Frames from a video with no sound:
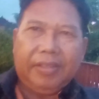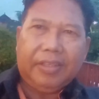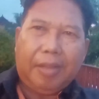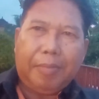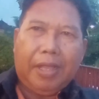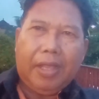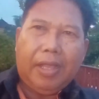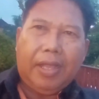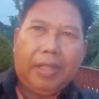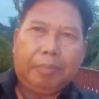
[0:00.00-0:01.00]

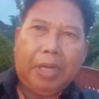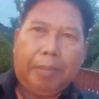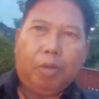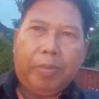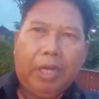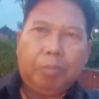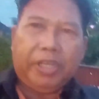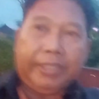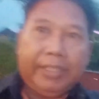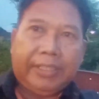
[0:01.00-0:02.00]
Selamat malam Komandan
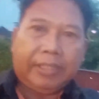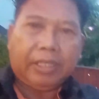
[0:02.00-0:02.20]
Manijin saya